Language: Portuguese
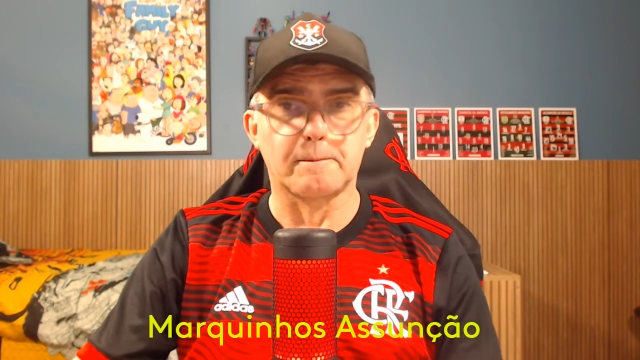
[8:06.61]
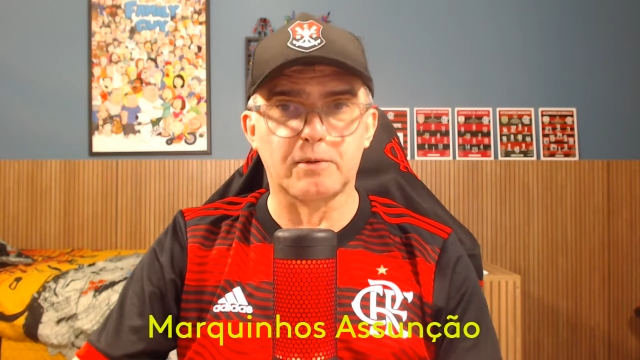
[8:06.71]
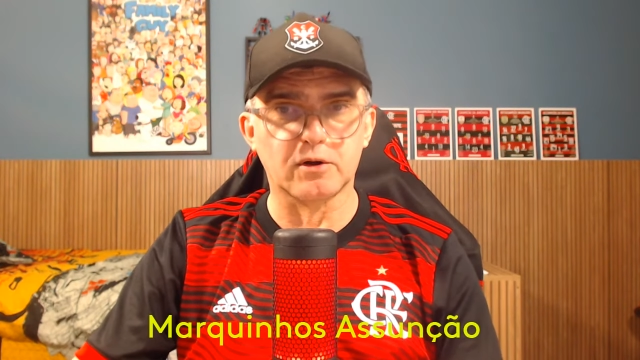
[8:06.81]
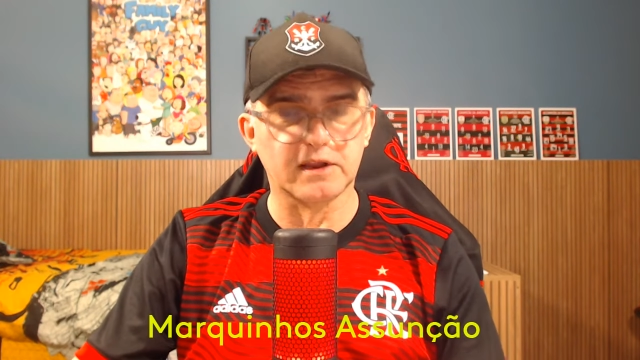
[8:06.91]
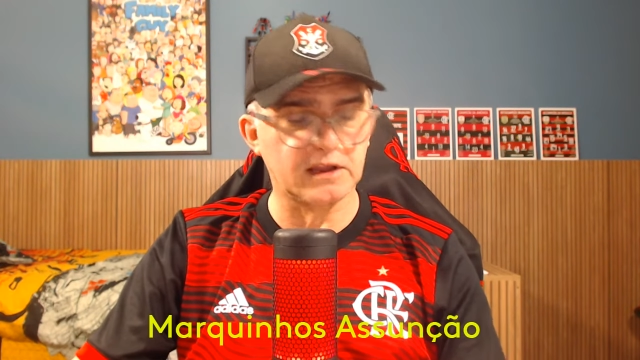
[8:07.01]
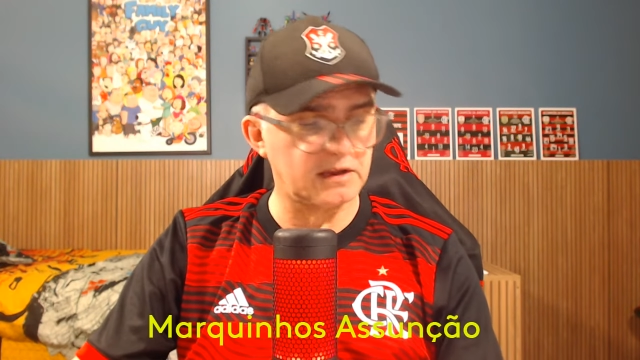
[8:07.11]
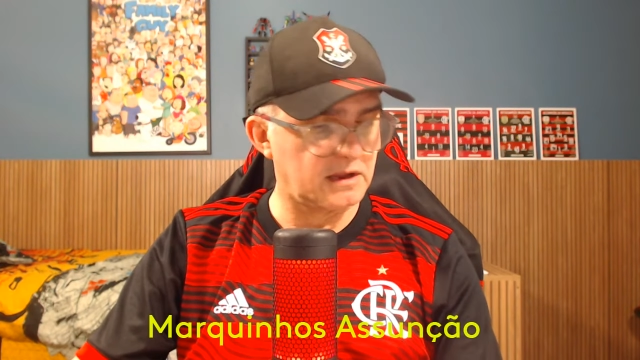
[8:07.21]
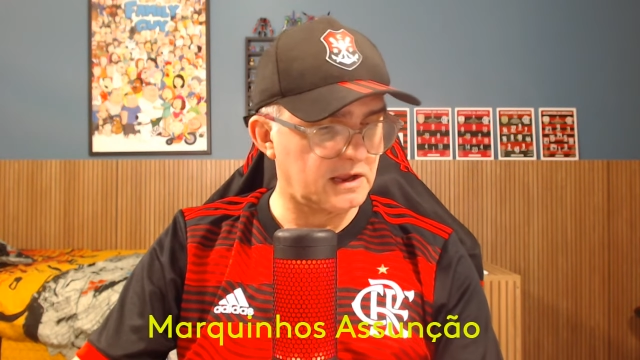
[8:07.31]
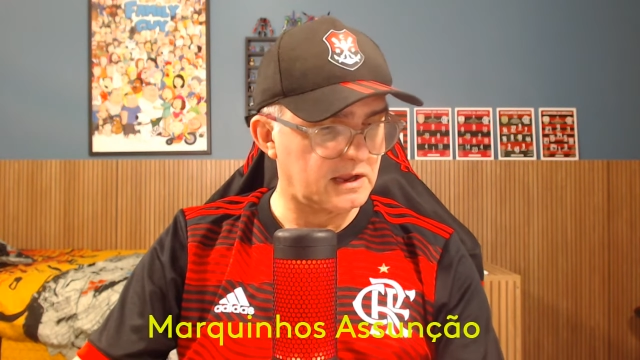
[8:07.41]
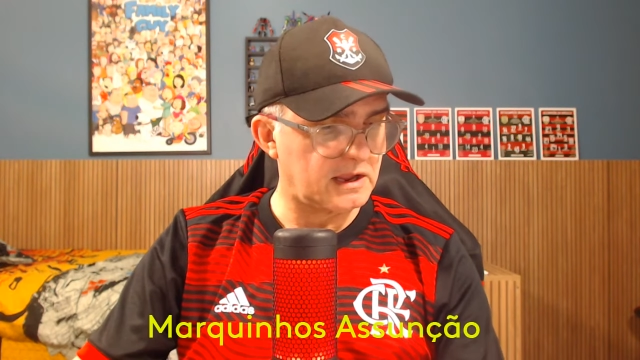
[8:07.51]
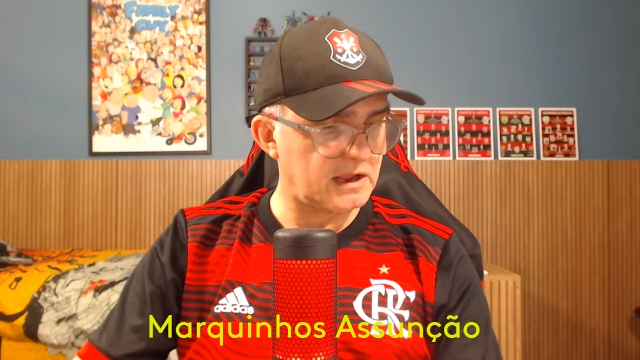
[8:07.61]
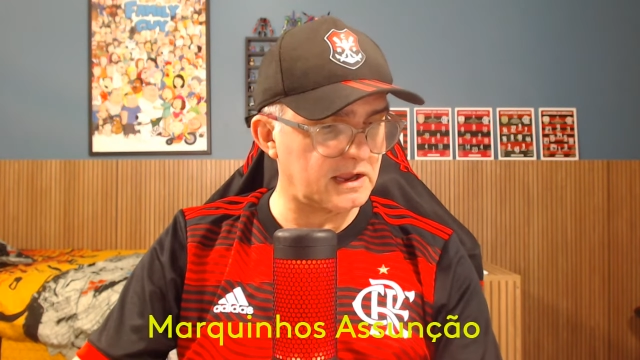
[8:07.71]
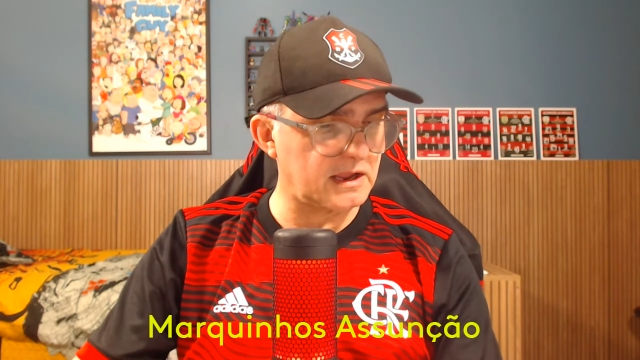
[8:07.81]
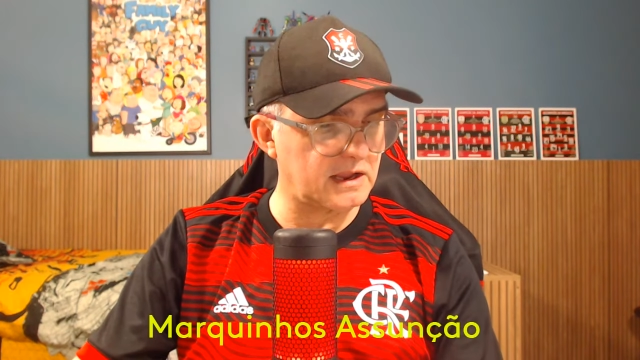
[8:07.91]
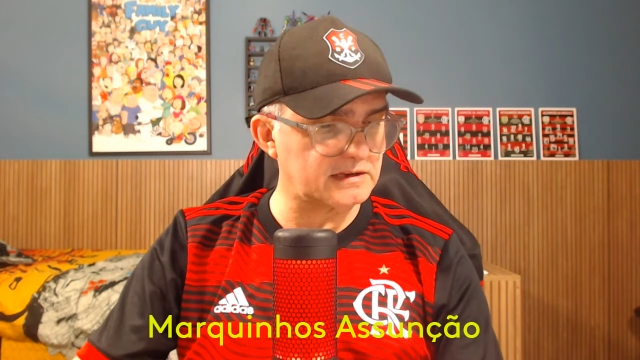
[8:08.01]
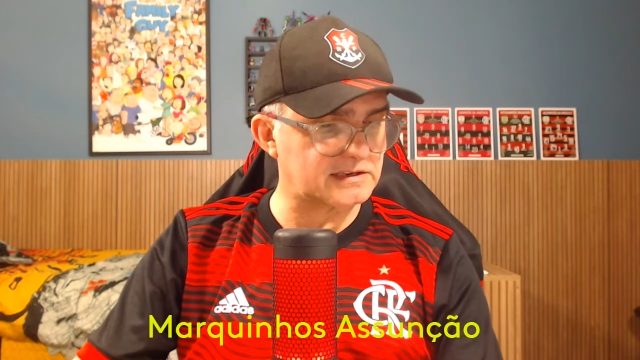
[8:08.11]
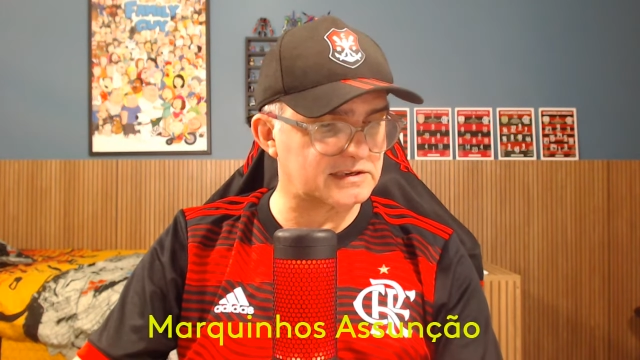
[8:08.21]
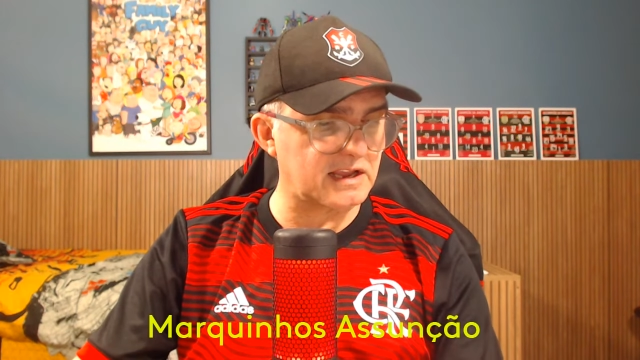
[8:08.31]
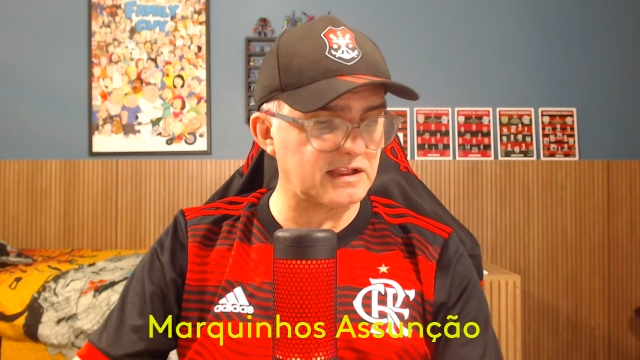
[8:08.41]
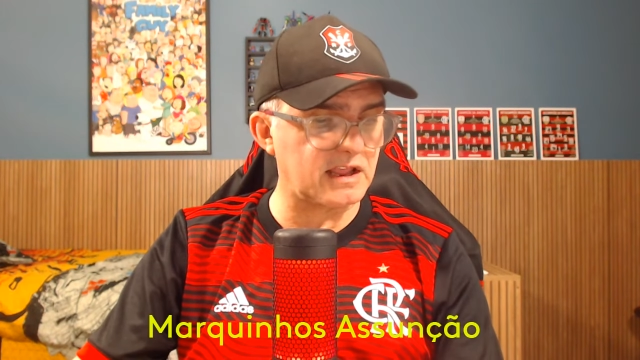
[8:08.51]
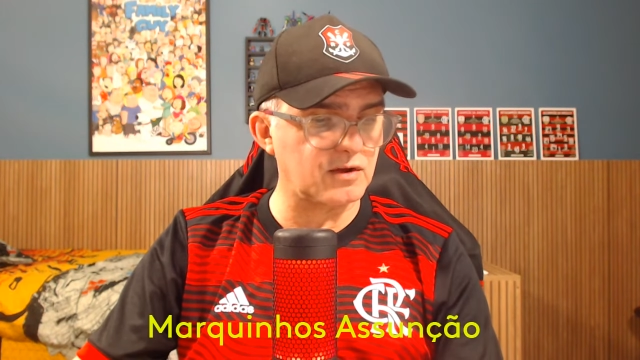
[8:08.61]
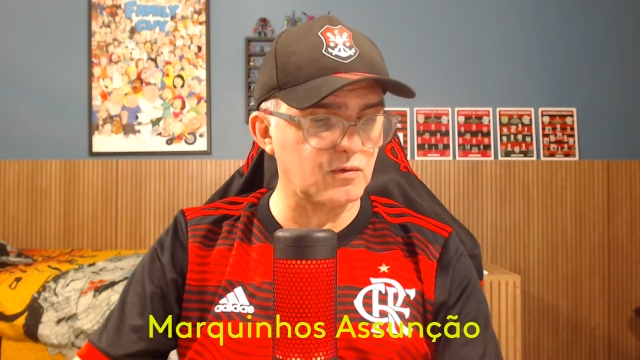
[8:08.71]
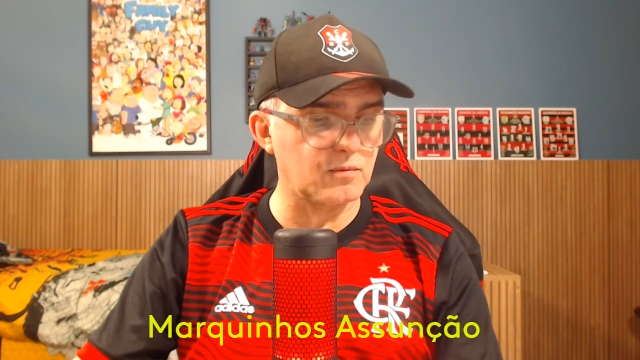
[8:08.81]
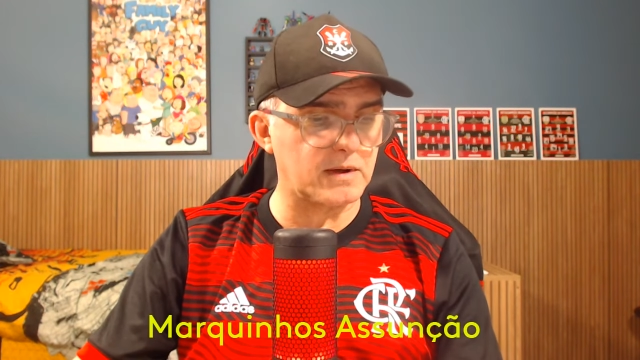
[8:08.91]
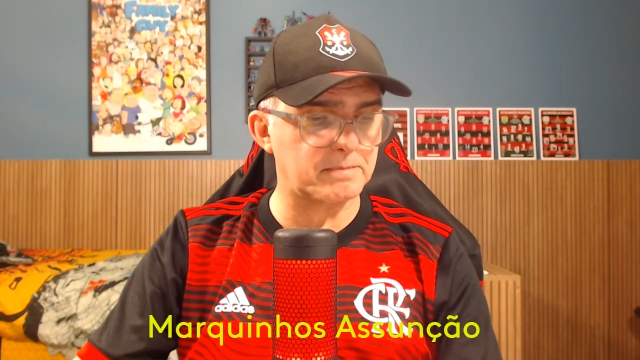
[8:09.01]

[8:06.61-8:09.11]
porém eh, sem nenhuma